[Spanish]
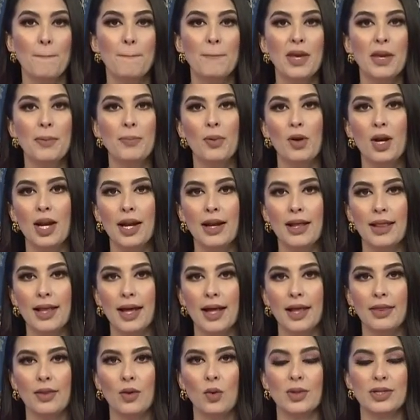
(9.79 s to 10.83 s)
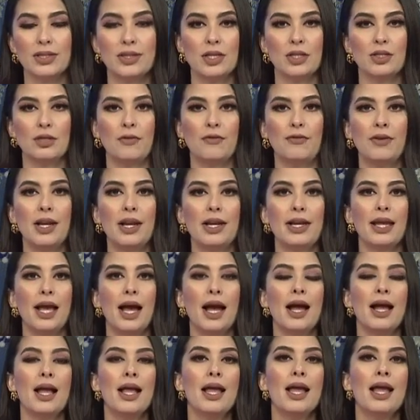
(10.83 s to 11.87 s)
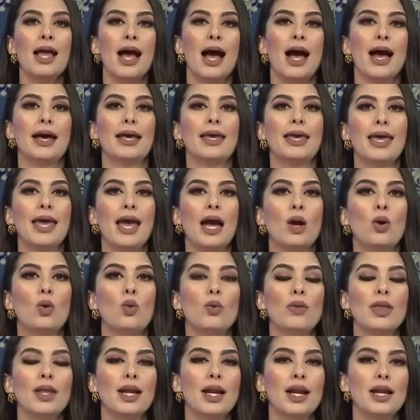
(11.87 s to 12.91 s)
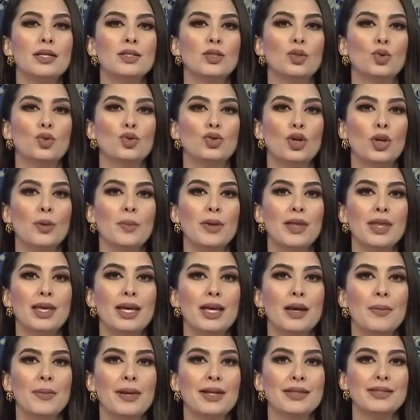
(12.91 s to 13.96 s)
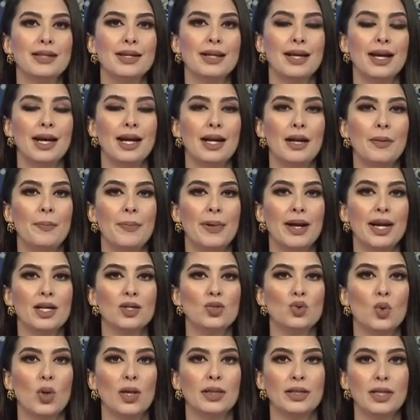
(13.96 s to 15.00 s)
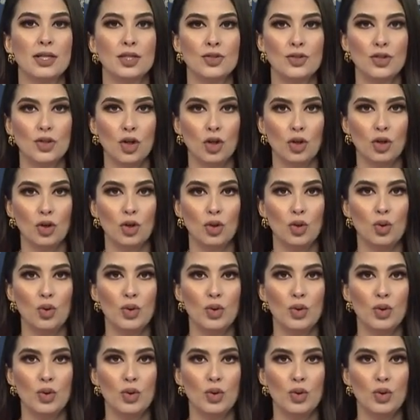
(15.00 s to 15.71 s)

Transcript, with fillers: bipolaridad o esquizofrenia a que acudan a la institución médica más cercana para su atención.